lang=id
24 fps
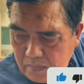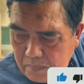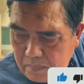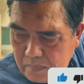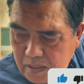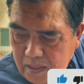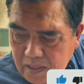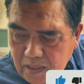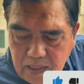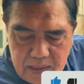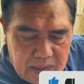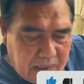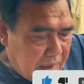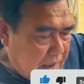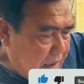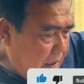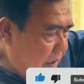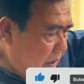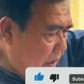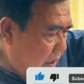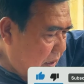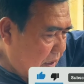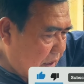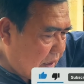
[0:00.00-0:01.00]
meningkatkan
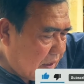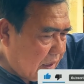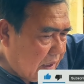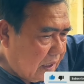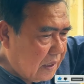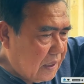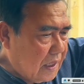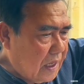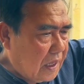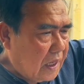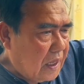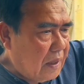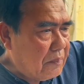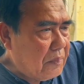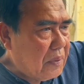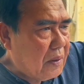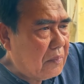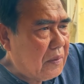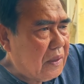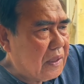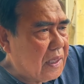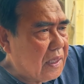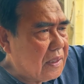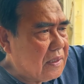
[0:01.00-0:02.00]
ini nanti kita akan
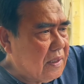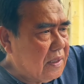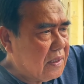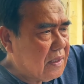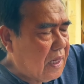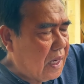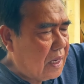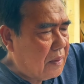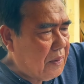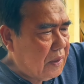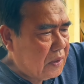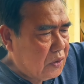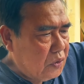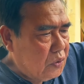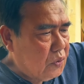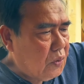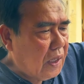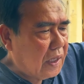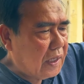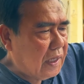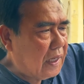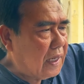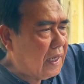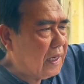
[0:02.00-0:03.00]
fermentasi selama tujuh
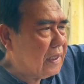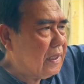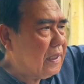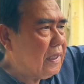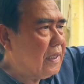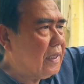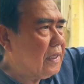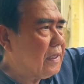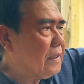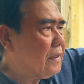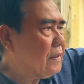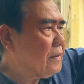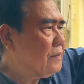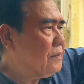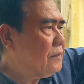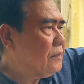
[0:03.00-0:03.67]
hari lagi ya